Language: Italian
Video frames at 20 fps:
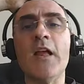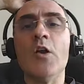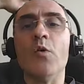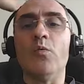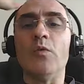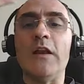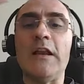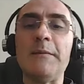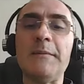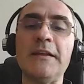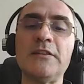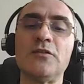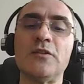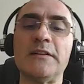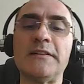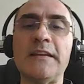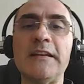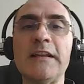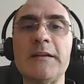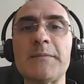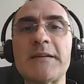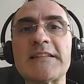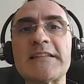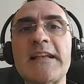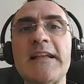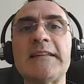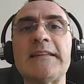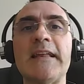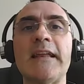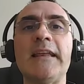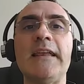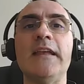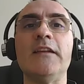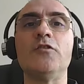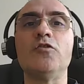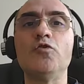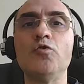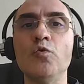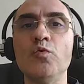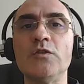Un elemento da tenere presente è
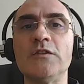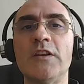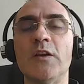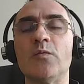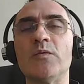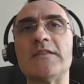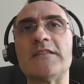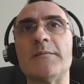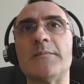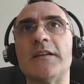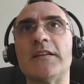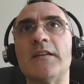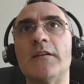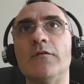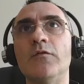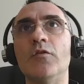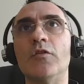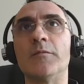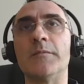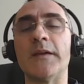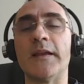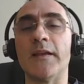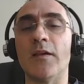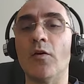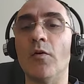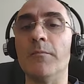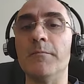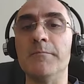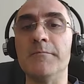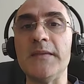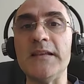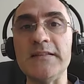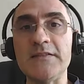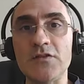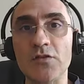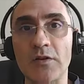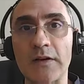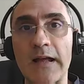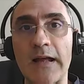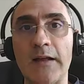che tutte queste piattaforme che ho
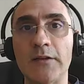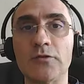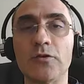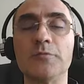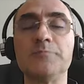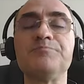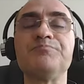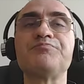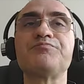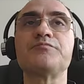menzionato